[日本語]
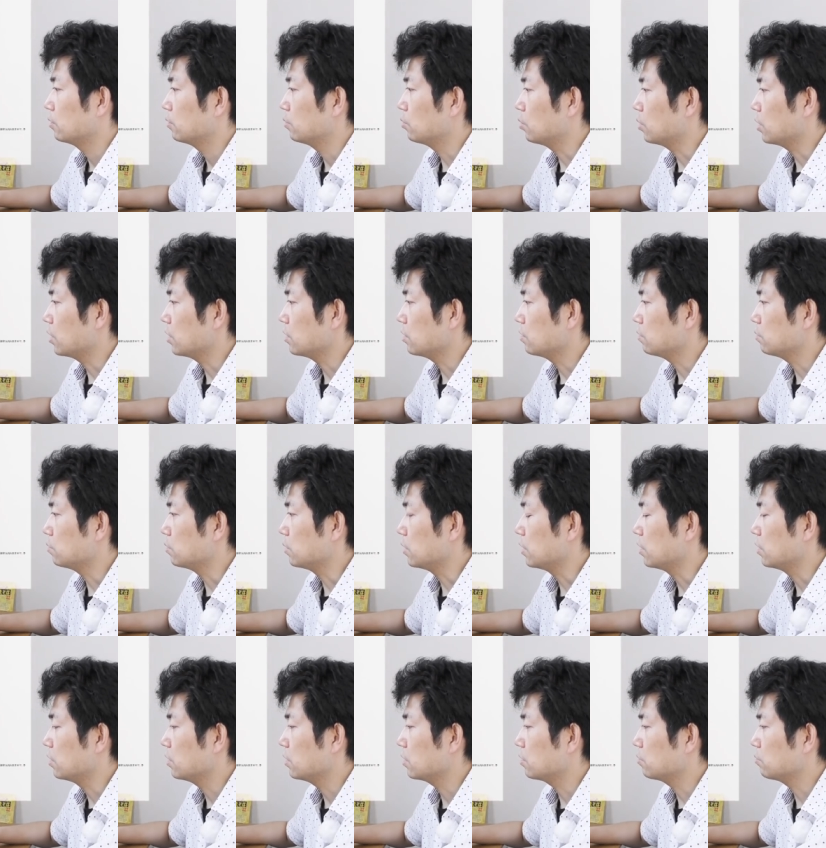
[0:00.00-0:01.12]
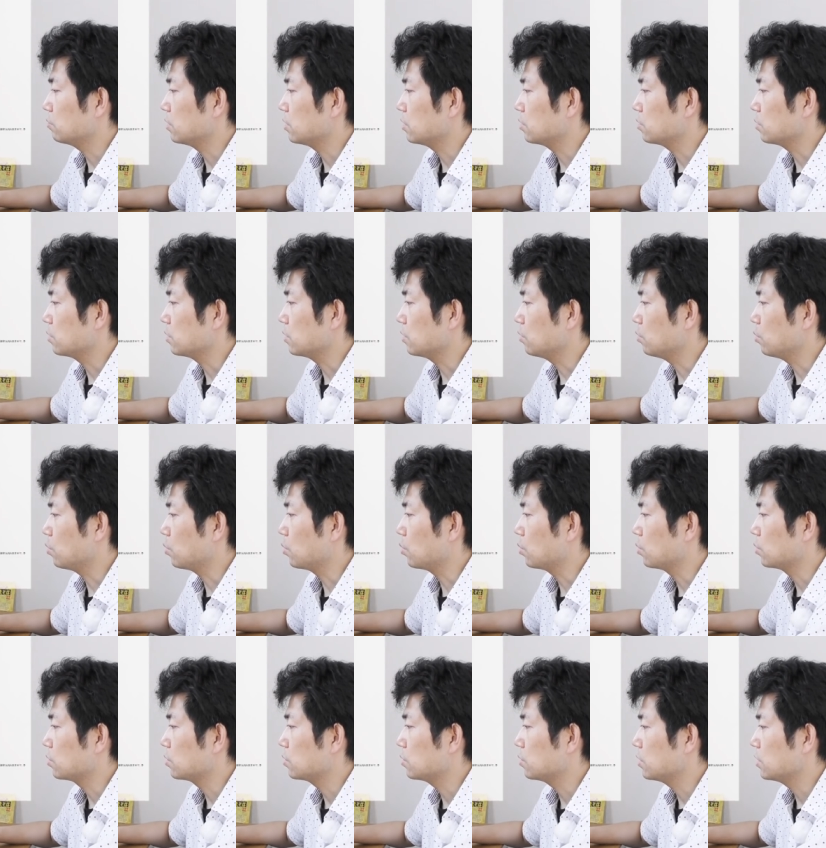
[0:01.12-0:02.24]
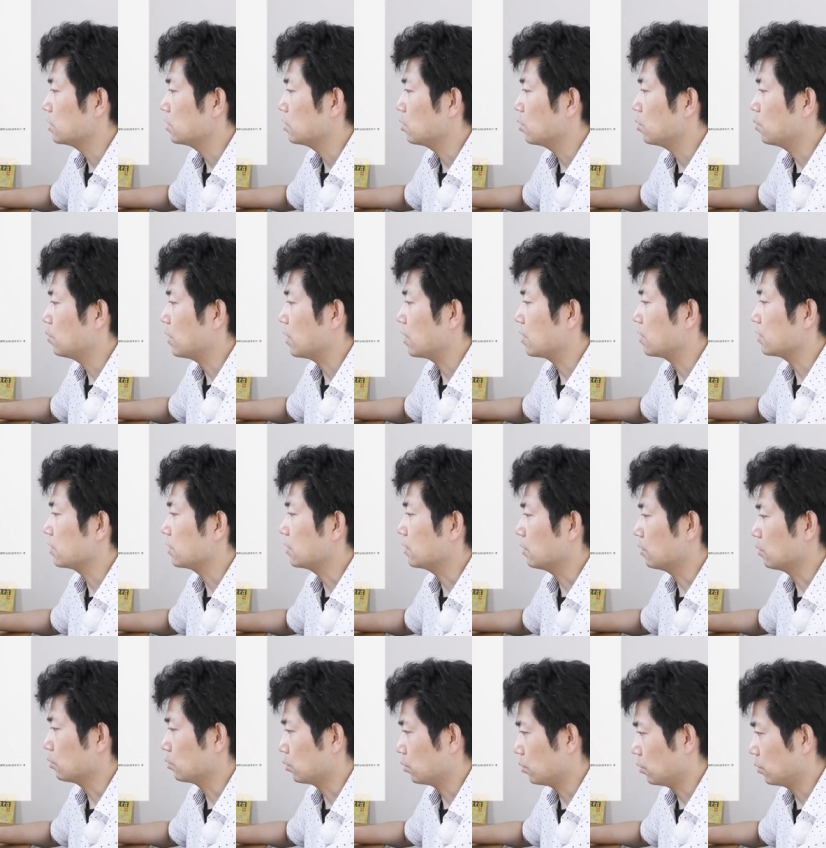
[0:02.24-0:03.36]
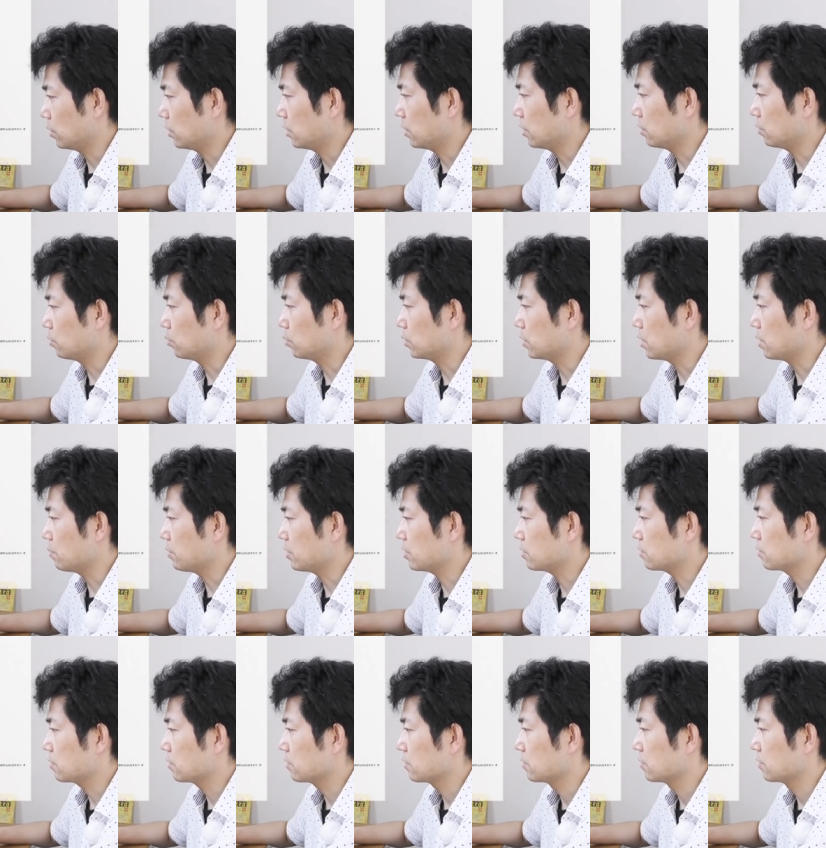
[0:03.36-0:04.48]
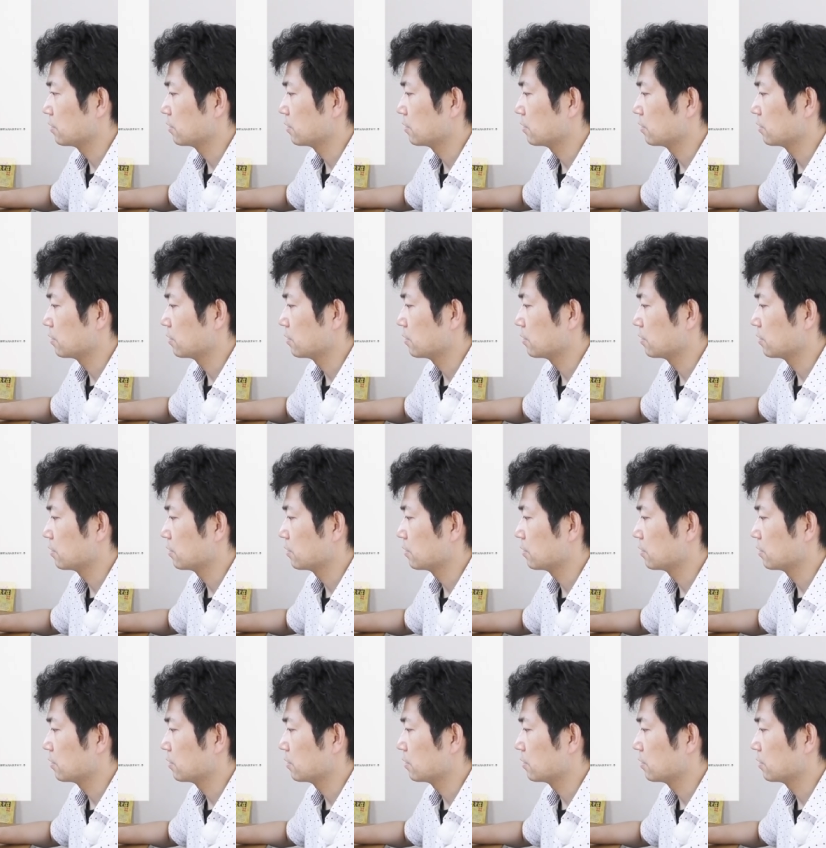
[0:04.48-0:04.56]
ご解約、返却についての注意事項は以下の通りでございます。